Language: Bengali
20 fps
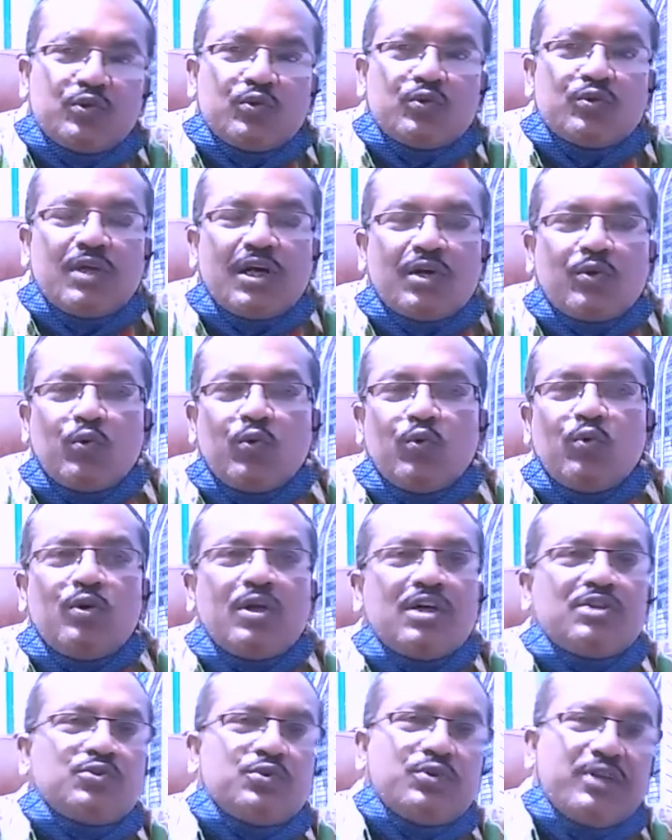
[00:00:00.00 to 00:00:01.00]
গোটা
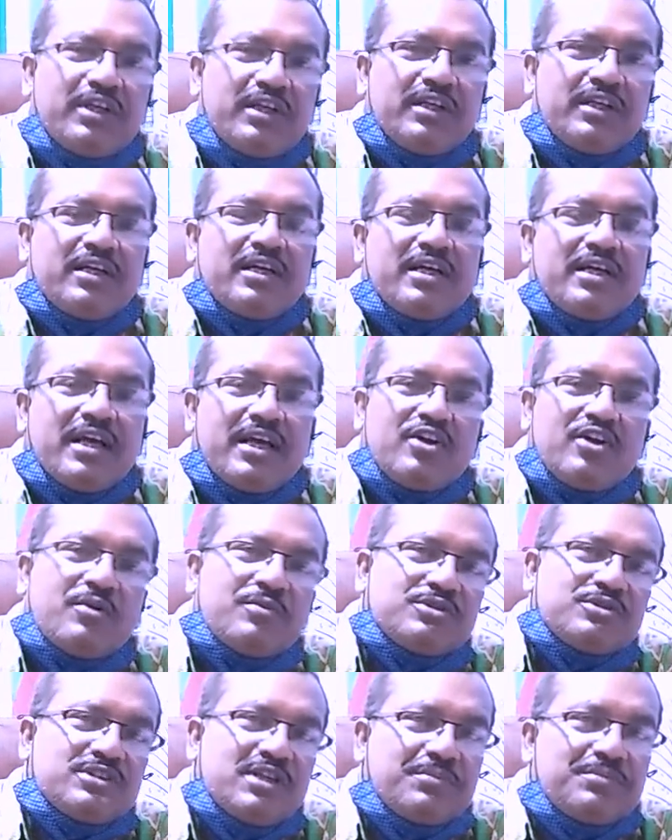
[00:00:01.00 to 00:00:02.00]
খুলনা জুড়েই এই
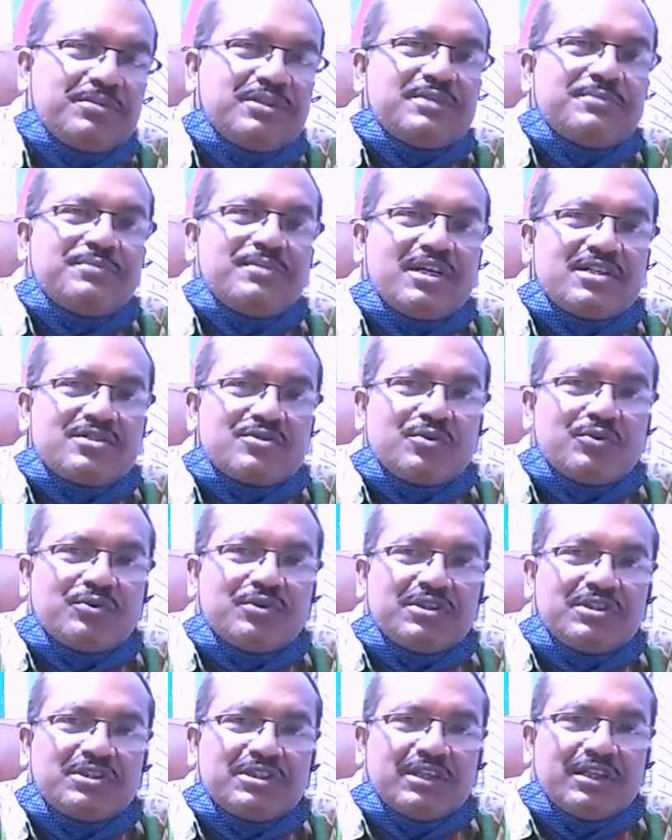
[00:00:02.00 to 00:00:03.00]
অবস্থা বিরাজ
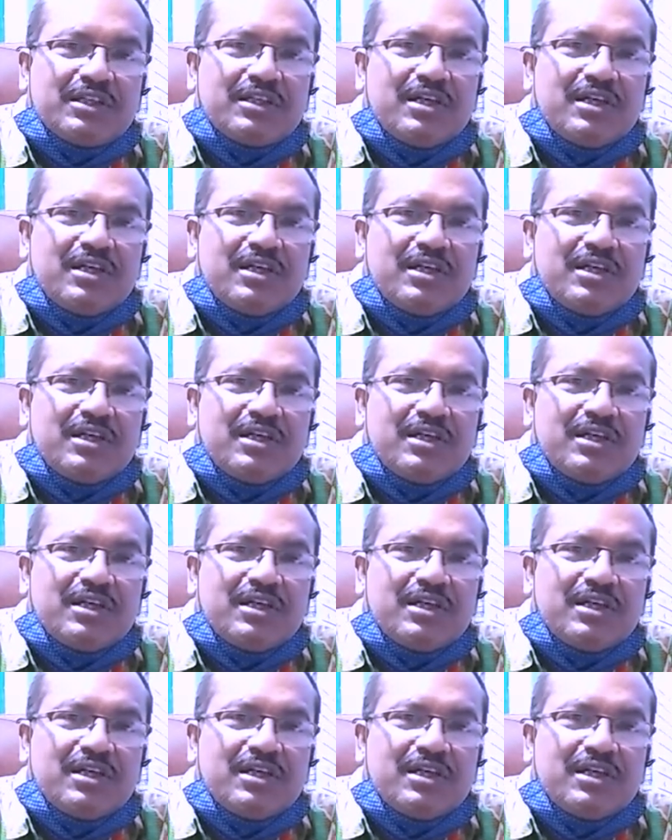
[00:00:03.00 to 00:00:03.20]
করতেছে